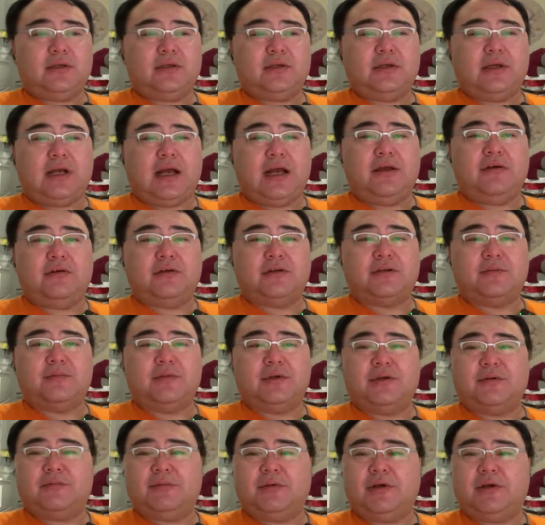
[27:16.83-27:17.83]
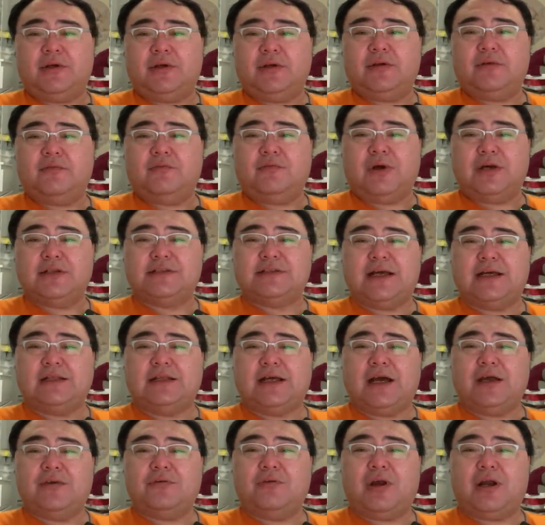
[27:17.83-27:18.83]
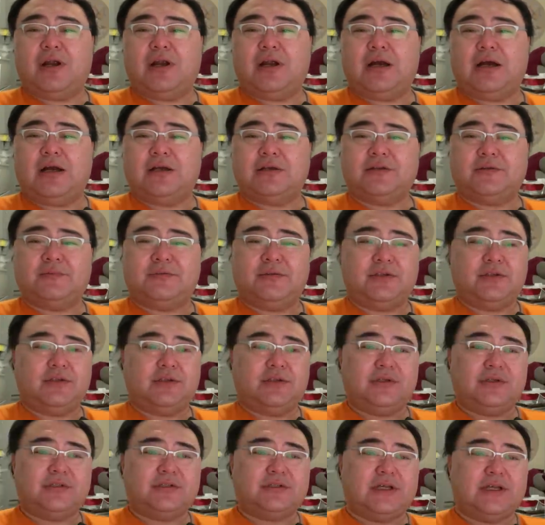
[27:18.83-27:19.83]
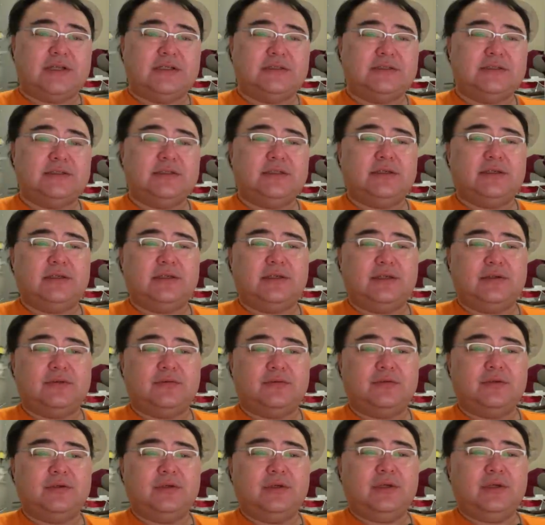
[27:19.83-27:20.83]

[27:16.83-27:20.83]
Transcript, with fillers: 还有什么王家大院啊，什么这山西的这种，